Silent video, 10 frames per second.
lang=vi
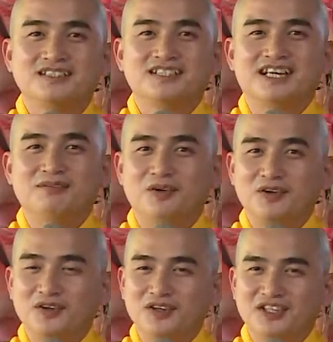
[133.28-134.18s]
tất cả
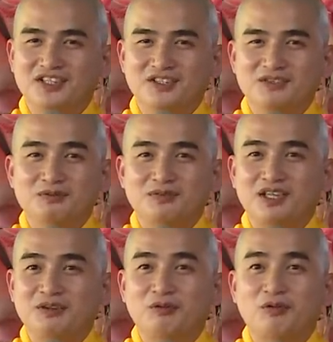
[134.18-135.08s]
mỗi con người của chúng
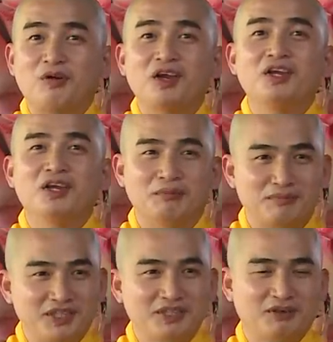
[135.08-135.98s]
ta đều có cái nghiệp
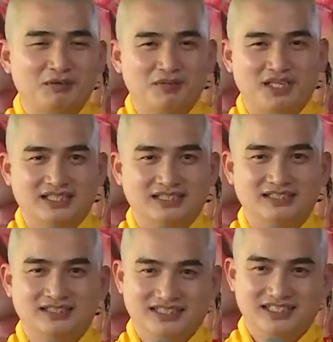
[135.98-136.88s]
riêng của mình,
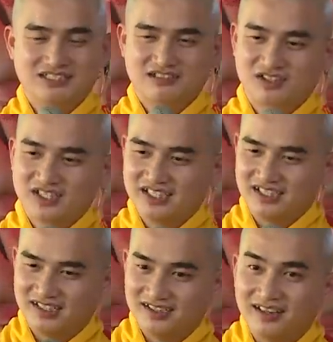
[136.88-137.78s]
có cái
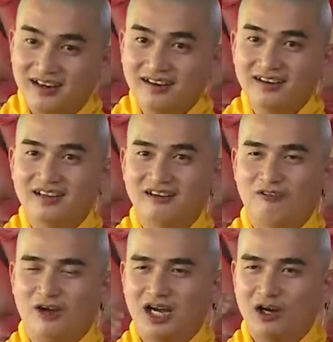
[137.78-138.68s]
nợ ân
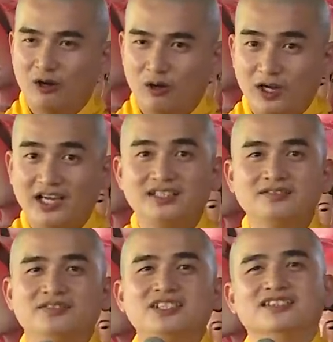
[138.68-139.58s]
hoặc
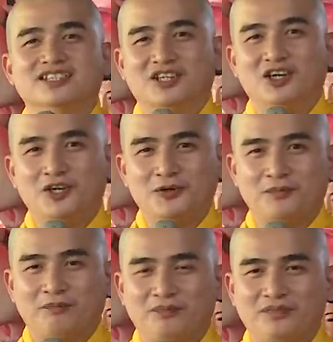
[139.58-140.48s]
oán với người đó,
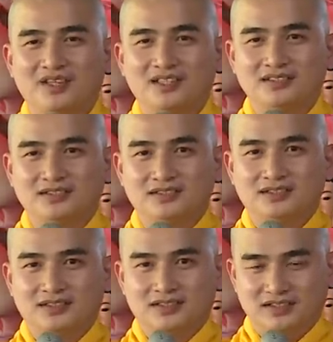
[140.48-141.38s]

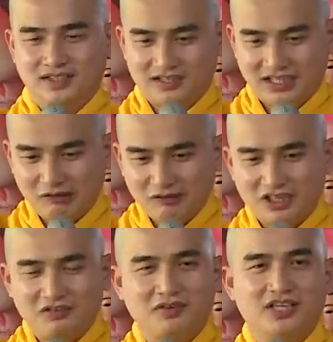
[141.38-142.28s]
để kéo
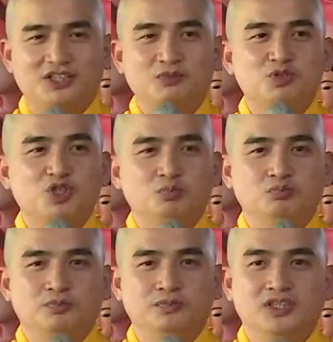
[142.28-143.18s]
nhau về sống
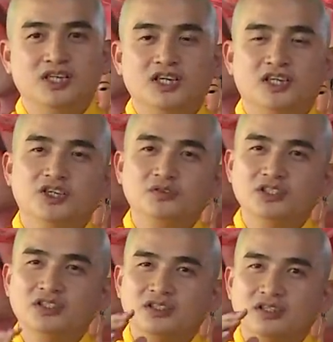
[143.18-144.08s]
chung. Nếu
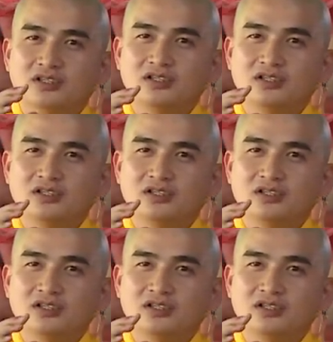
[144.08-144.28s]
như